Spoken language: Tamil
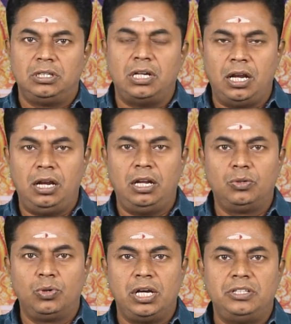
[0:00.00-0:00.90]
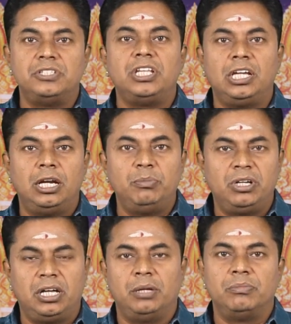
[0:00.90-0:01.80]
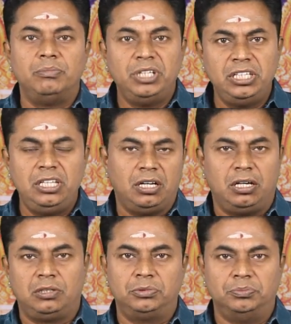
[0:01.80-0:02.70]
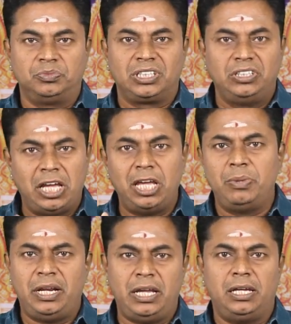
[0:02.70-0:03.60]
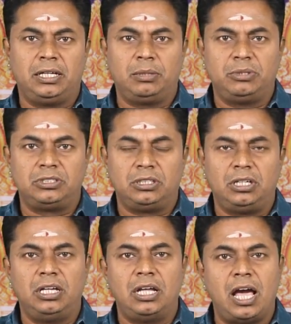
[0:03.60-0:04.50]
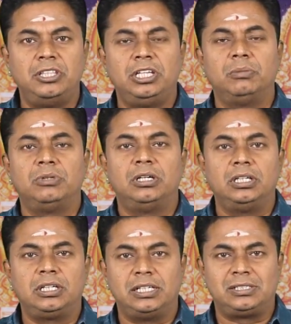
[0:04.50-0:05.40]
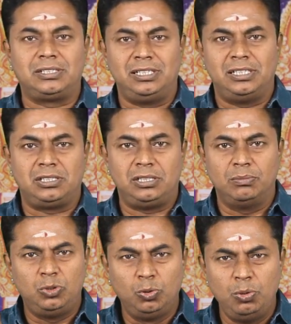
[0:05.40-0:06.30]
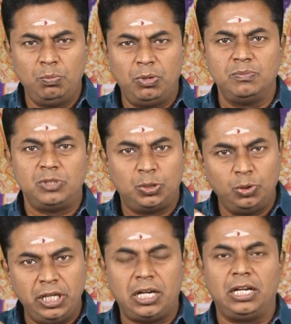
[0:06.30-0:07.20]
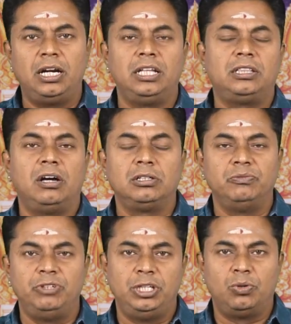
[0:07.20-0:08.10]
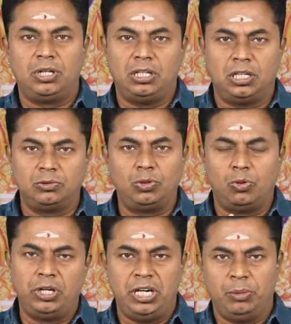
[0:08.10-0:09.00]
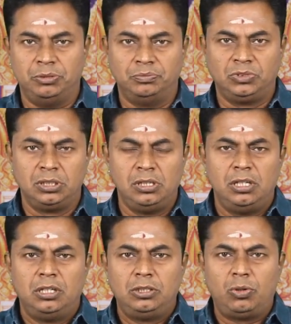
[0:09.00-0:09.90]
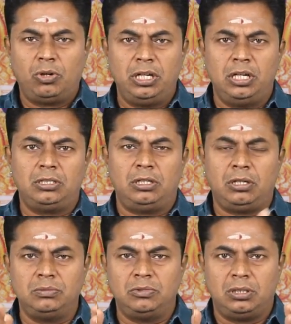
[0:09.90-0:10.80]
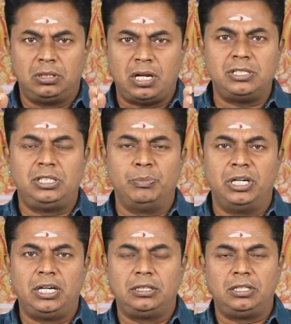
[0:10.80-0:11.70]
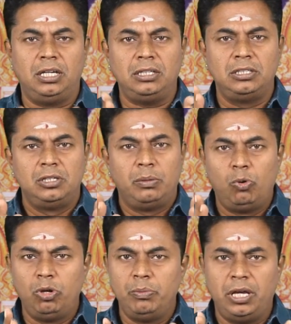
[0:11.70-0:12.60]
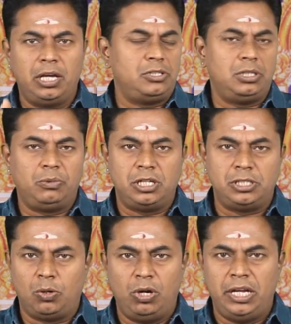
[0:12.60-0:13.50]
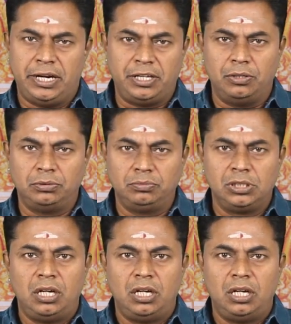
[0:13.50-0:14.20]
நல்ல குணாதிசயங்கள் மிக மிகுதியாகவும் தேய்பிறையாக இருக்கிற பட்சத்தில் அதிகமான கஷ்ட நஷ்டம் துன்பம் துயரங்களை தாங்கும் விதி கொண்டதாகவும் ரோகிணி அமையும் இந்த ரோகிணி நட்சத்திரம் ராசி மண்டலத்தில் முழுமையாக ரிஷப ராசிக்குள்ளே அடங்கிடும்